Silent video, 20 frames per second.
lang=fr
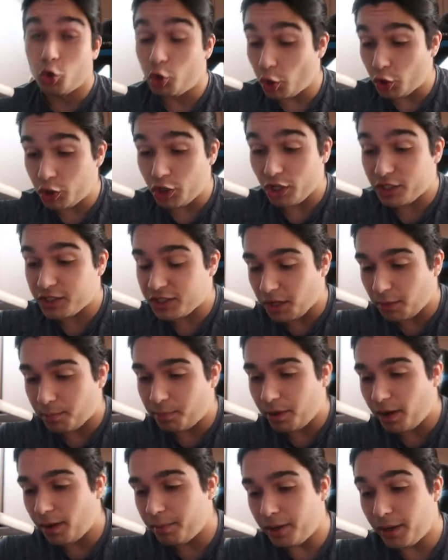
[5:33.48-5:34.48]
des cartes
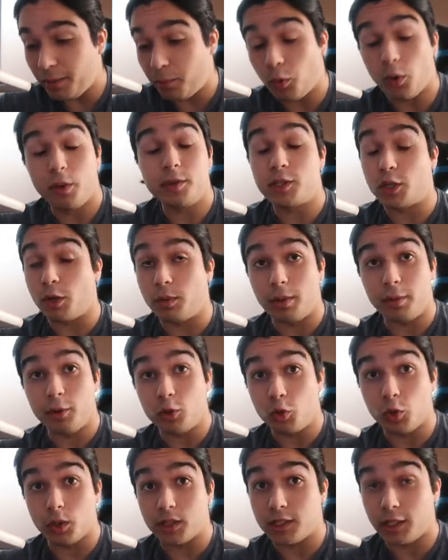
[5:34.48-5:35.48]
sympas, mais les problème, c'est comme
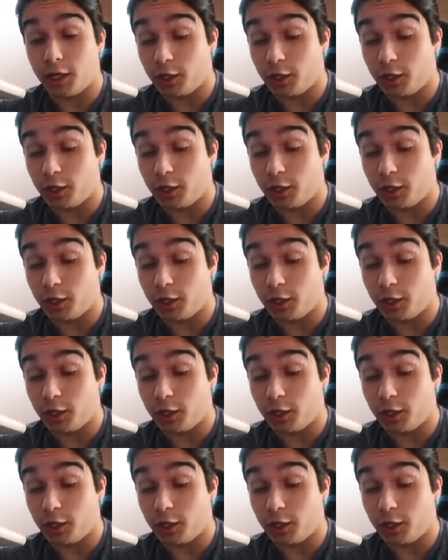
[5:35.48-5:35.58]
d'habitude, hein,